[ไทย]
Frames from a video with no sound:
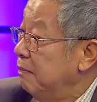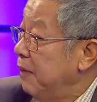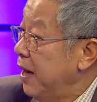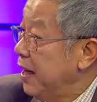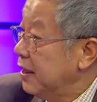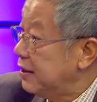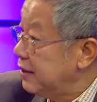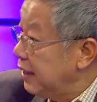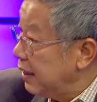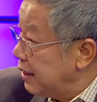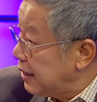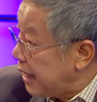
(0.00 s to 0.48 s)
มี
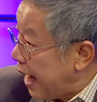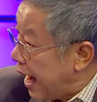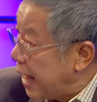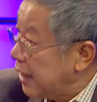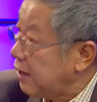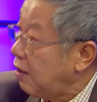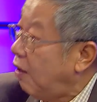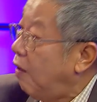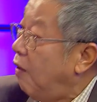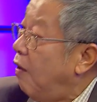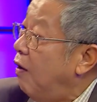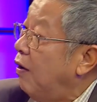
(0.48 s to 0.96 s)
สิทธิ์หงาย
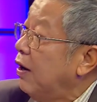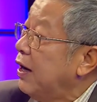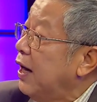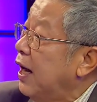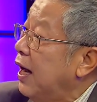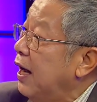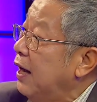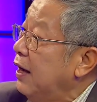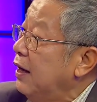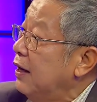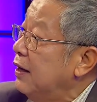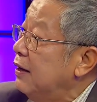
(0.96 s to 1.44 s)
ท้อง
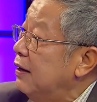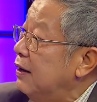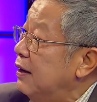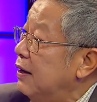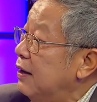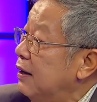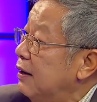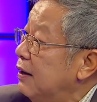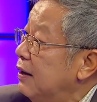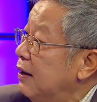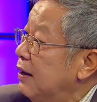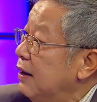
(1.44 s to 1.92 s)
นะ
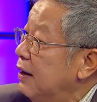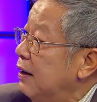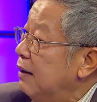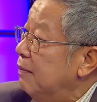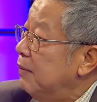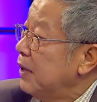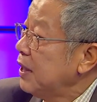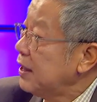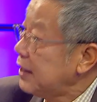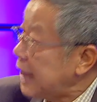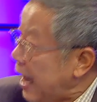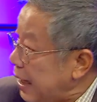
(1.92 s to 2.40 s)

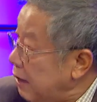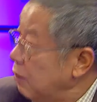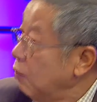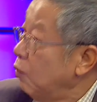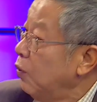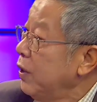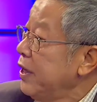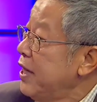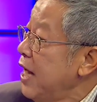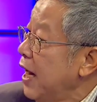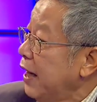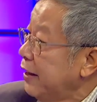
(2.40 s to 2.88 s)
มันตัดของ
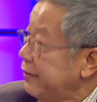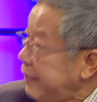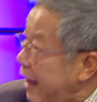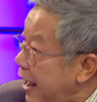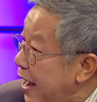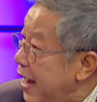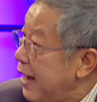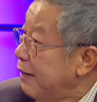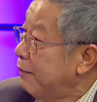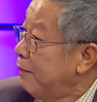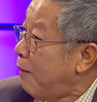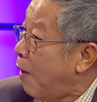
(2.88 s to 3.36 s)
คุณเฮี้ยน
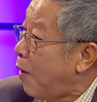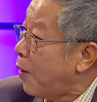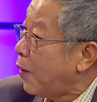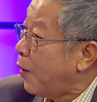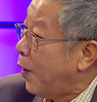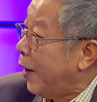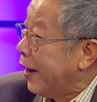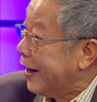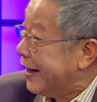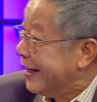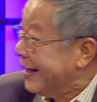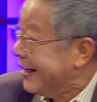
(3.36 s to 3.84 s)
เต้ต้องบอก
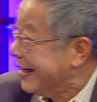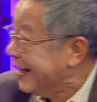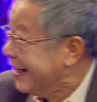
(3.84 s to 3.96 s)
ก่อน